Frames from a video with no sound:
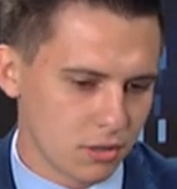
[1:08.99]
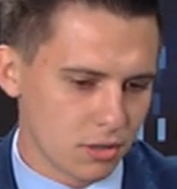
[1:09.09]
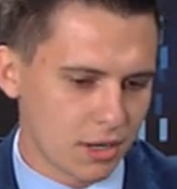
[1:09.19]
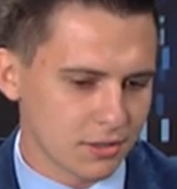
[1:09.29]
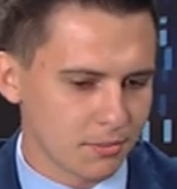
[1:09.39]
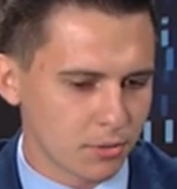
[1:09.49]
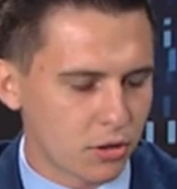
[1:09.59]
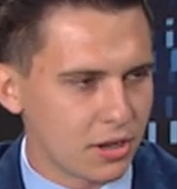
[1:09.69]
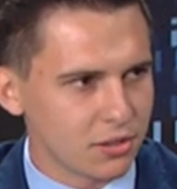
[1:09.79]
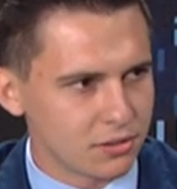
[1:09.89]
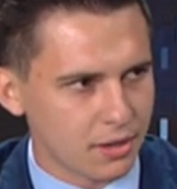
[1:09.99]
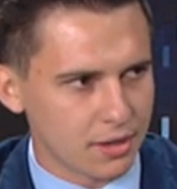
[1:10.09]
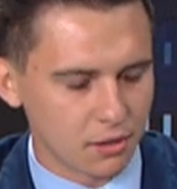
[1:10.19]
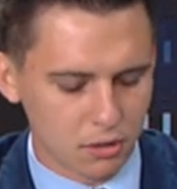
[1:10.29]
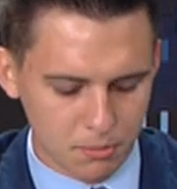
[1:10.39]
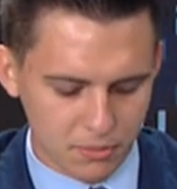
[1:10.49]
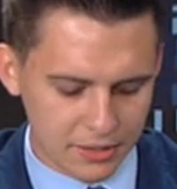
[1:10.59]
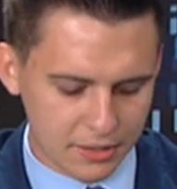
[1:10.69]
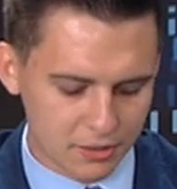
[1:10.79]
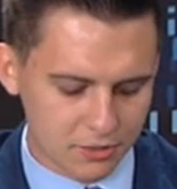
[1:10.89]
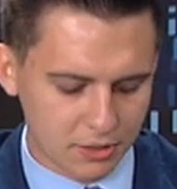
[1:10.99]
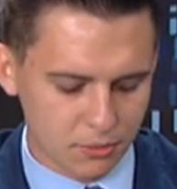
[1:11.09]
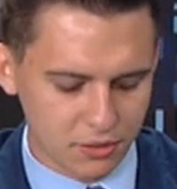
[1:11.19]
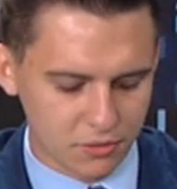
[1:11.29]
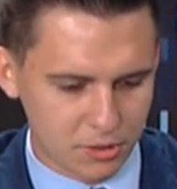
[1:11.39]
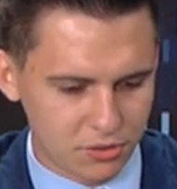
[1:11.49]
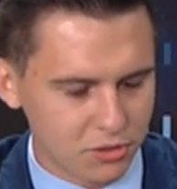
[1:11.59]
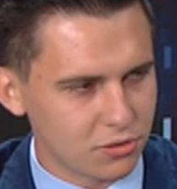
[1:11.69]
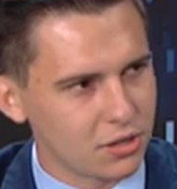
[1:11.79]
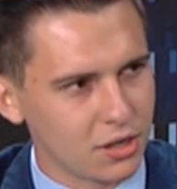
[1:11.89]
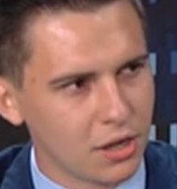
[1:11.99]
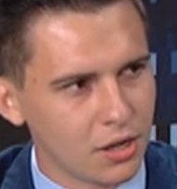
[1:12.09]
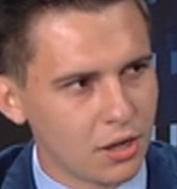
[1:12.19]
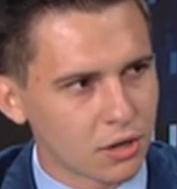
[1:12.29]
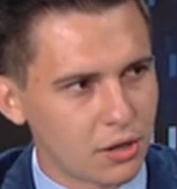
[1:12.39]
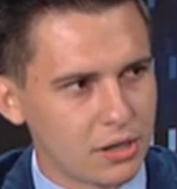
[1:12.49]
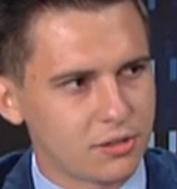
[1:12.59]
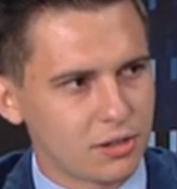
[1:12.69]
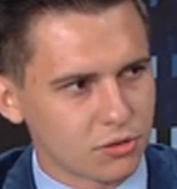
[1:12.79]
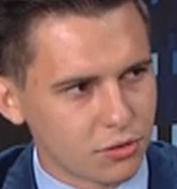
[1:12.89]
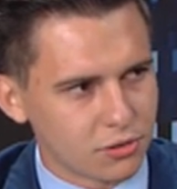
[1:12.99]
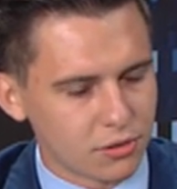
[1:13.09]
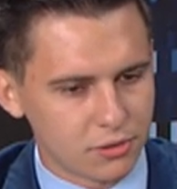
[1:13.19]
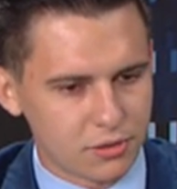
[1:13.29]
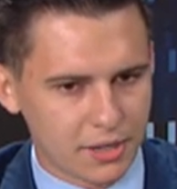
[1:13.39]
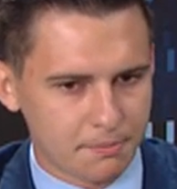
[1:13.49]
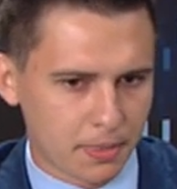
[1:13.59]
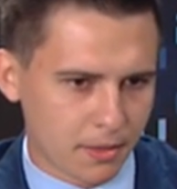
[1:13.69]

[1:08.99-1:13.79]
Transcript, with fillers: razem koalicja obywatelska u nas w mieście, czyli koalicja rządząca.